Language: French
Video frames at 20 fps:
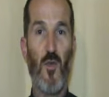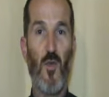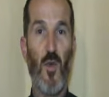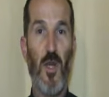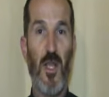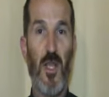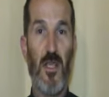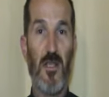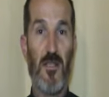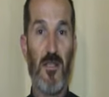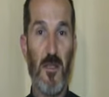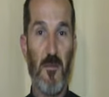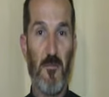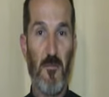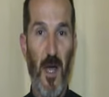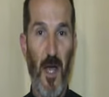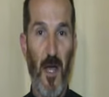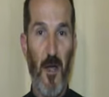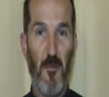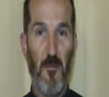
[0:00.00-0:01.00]
tous les
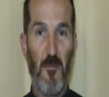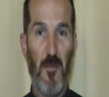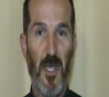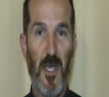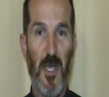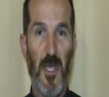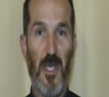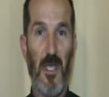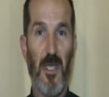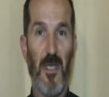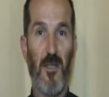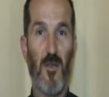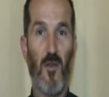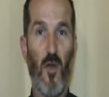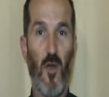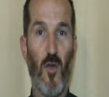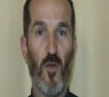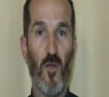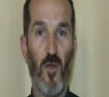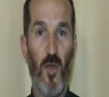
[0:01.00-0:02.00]
imams et
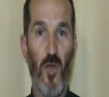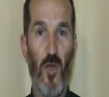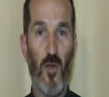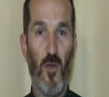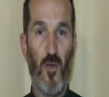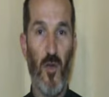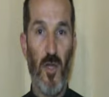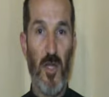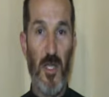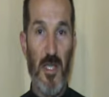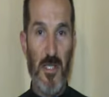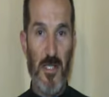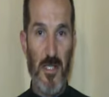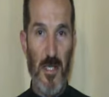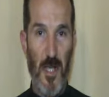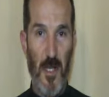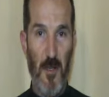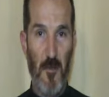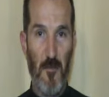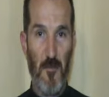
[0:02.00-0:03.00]
docteurs de
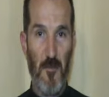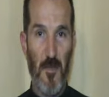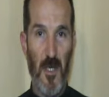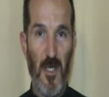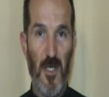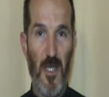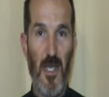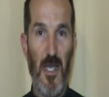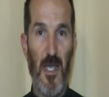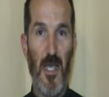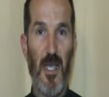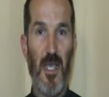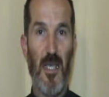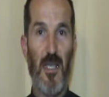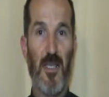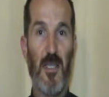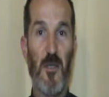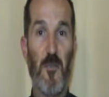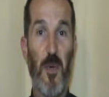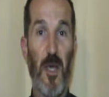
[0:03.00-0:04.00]
l'islam
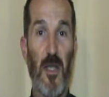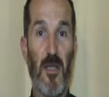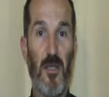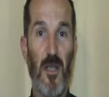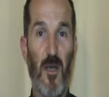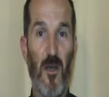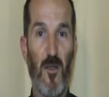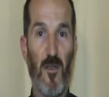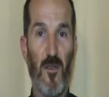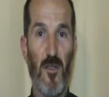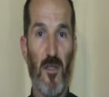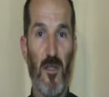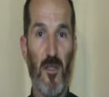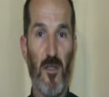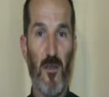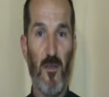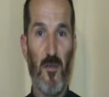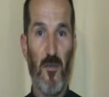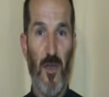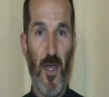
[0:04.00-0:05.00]
qui
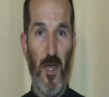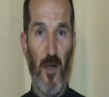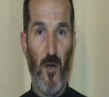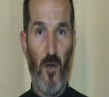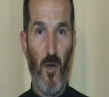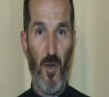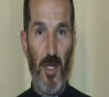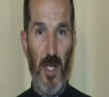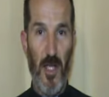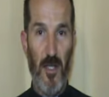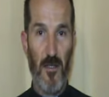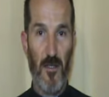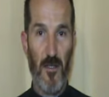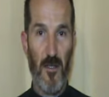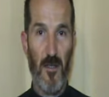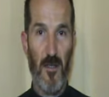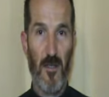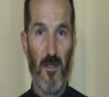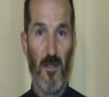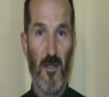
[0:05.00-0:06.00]
prétendent faire
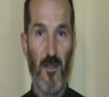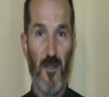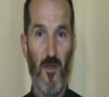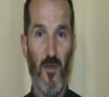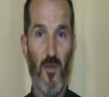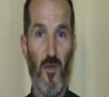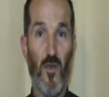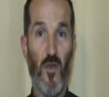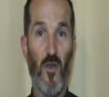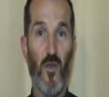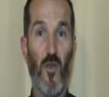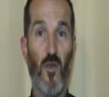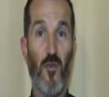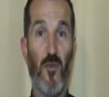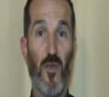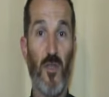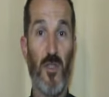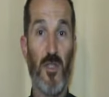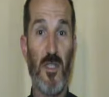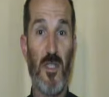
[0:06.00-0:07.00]
connaître ce que
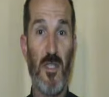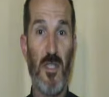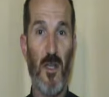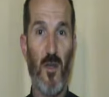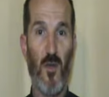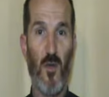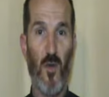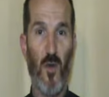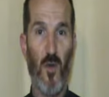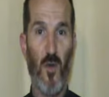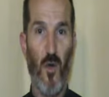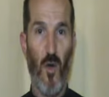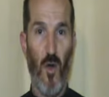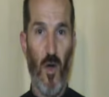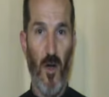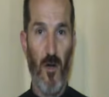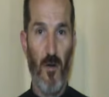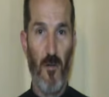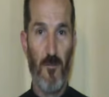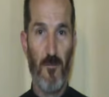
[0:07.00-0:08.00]
veut dire le
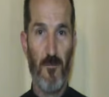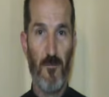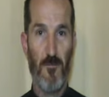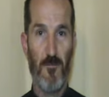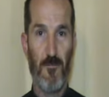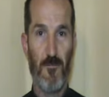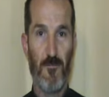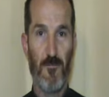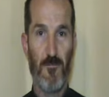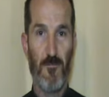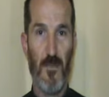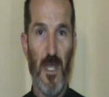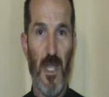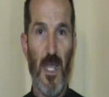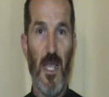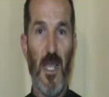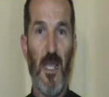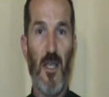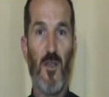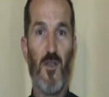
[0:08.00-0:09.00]
Coran
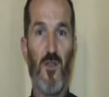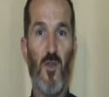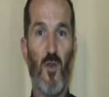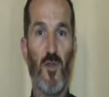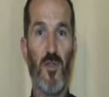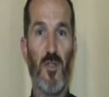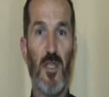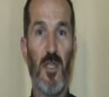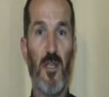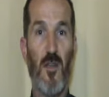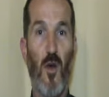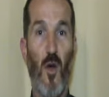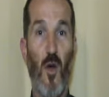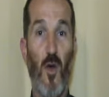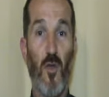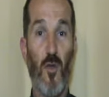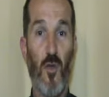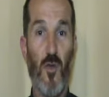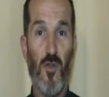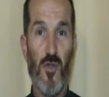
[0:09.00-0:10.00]
sont-ils
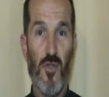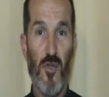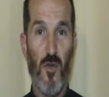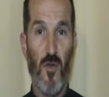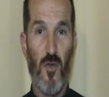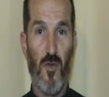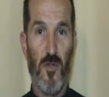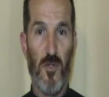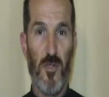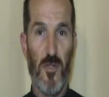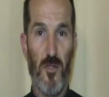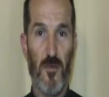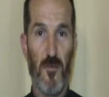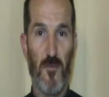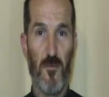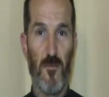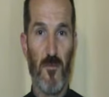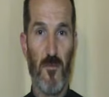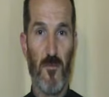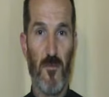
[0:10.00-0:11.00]
autre chose
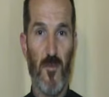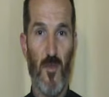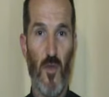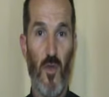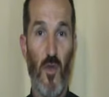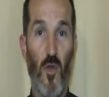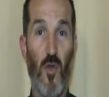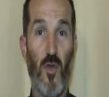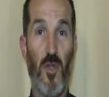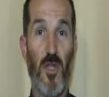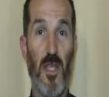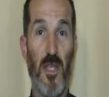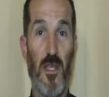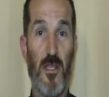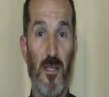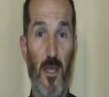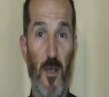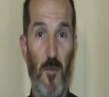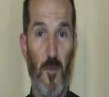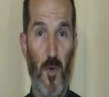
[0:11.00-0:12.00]
que
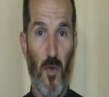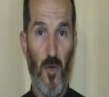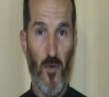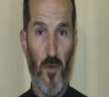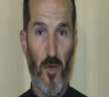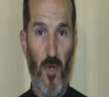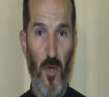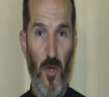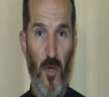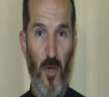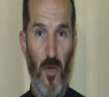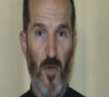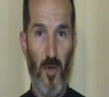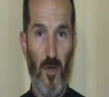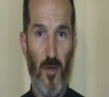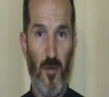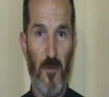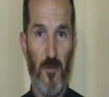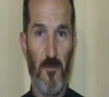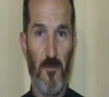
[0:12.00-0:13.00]
des imposteurs